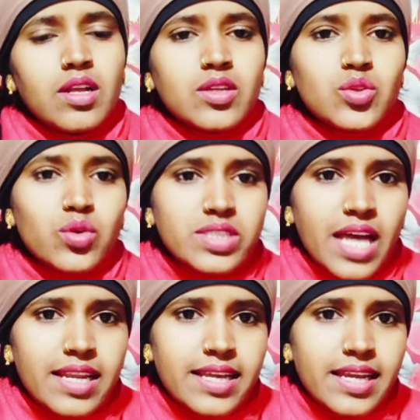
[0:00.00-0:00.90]
दो
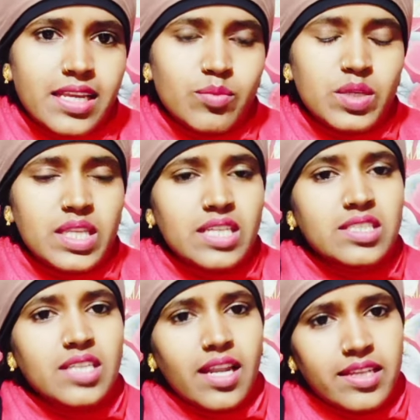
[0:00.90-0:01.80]
साल के लिए विदेश
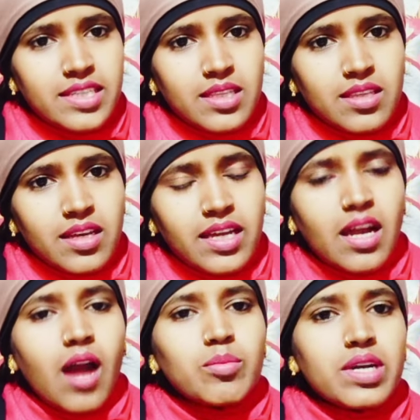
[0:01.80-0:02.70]
चला जाता है
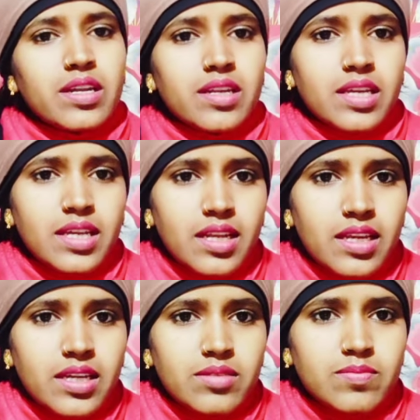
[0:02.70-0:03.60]
काम करने के
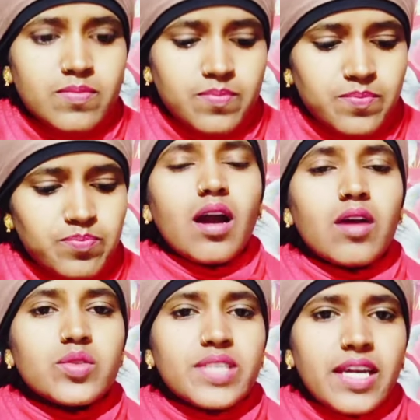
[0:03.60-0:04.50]
लिए
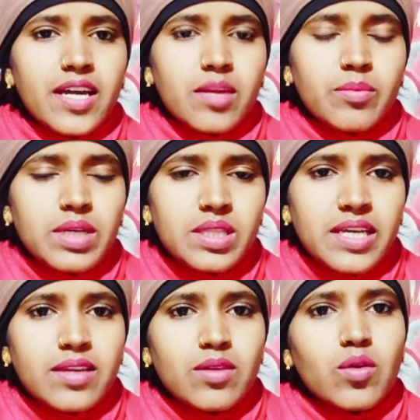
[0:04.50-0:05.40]
और उसके घर में
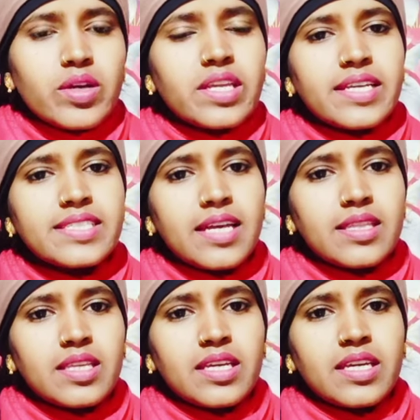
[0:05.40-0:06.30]
तीन लोग ही रह
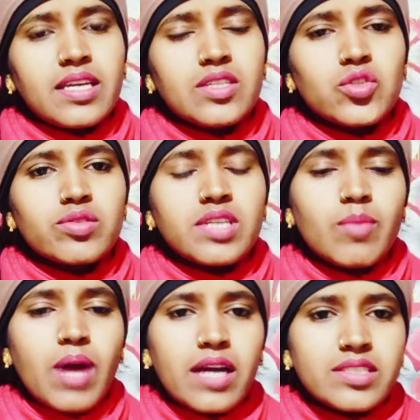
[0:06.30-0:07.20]
जाते हैं जो
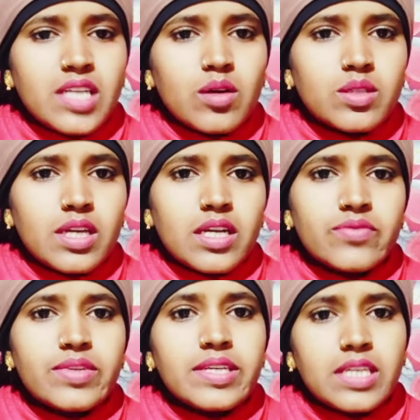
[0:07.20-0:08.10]
उसका भांजा होता
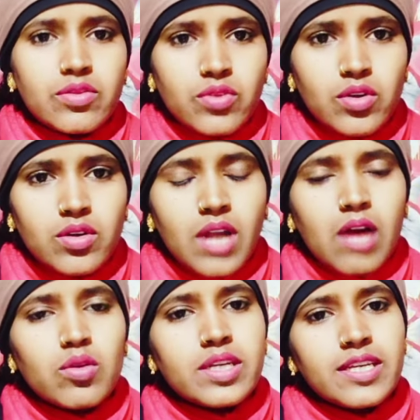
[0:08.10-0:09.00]
है विक्की वो
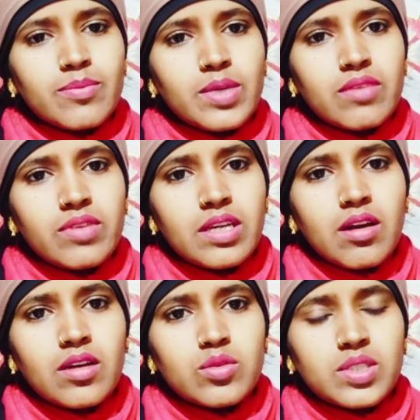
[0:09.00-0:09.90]
राहुल की बीवी
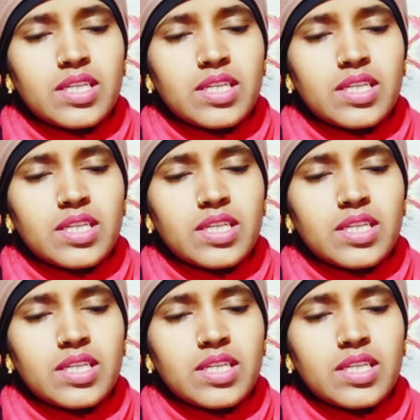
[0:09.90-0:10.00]
और उसके